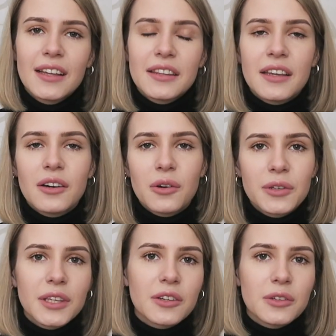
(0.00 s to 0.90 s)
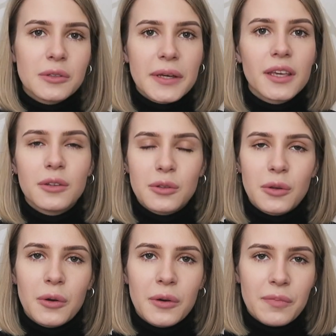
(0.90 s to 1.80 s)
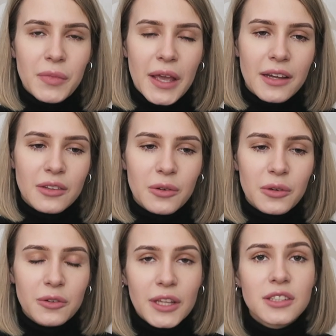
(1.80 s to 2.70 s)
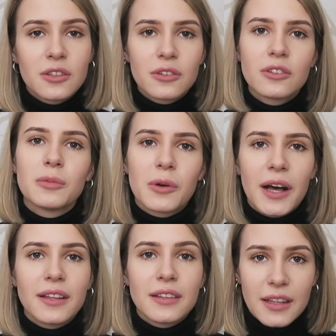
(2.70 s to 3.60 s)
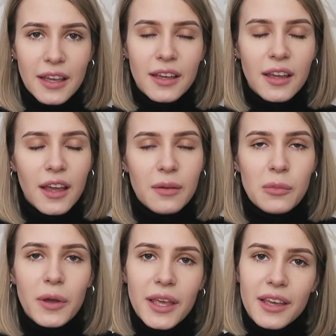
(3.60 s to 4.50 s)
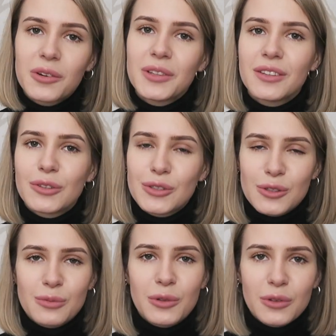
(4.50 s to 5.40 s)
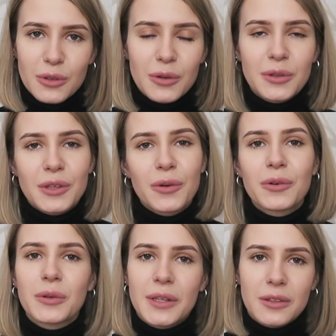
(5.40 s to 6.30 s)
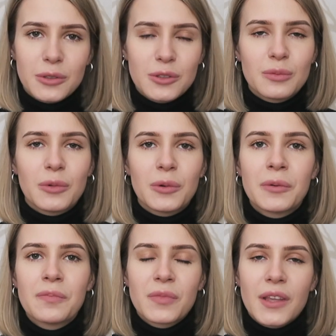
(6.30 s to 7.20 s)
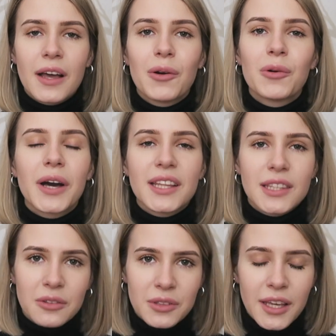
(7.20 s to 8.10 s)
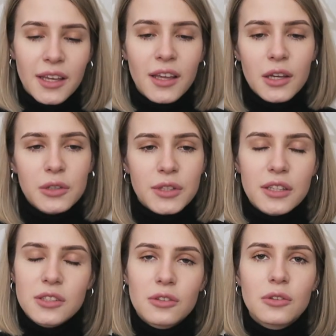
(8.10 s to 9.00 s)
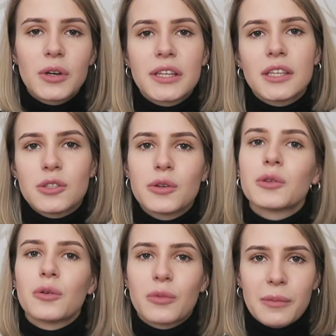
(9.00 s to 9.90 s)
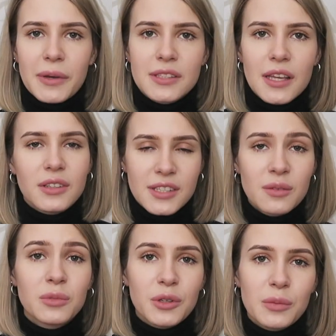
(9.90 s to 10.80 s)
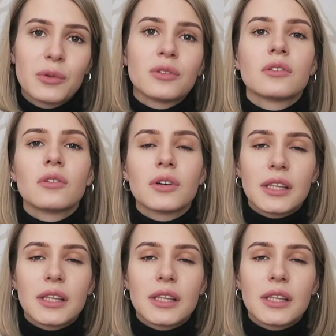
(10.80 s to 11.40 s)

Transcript: で大きく分けるとあの2つのグループがあってもう英語での質問と日本語での質問が多かったので2つの動画にしようと思います全部1本の動画